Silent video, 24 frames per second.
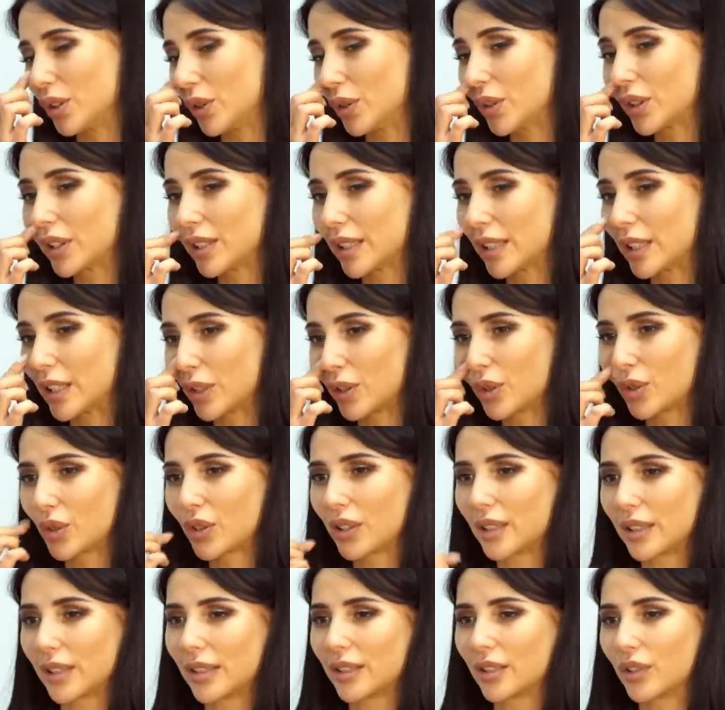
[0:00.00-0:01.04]
Но, кстати, я хочу
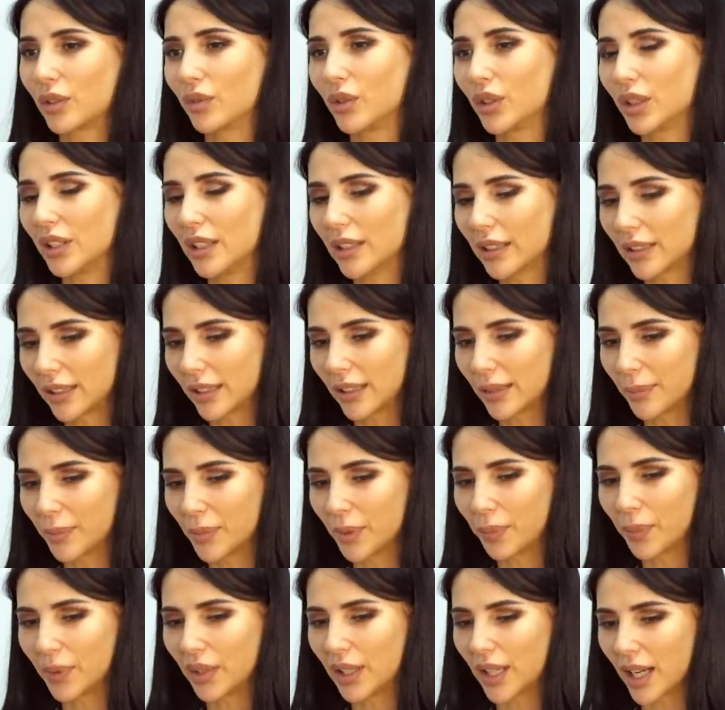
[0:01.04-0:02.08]
сказать с того дня, как
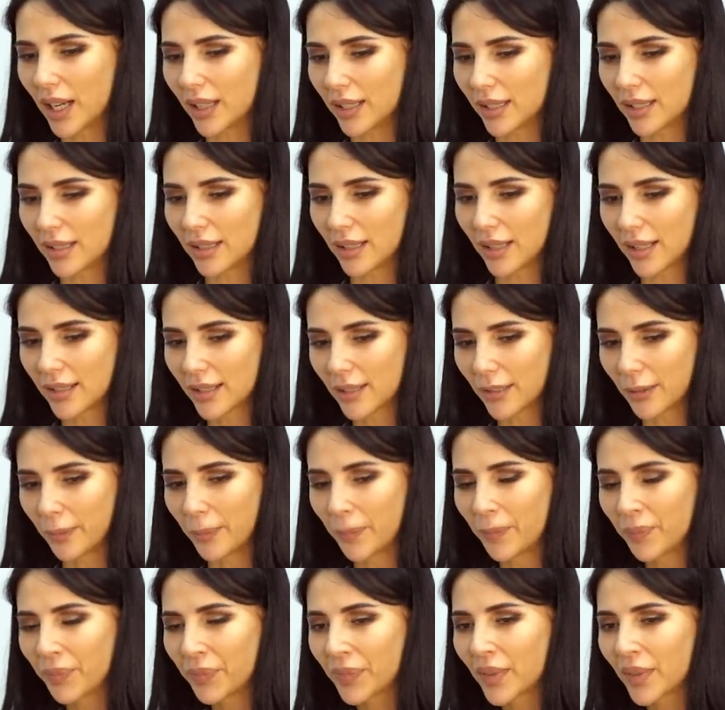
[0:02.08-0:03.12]
мы подрались с тренером,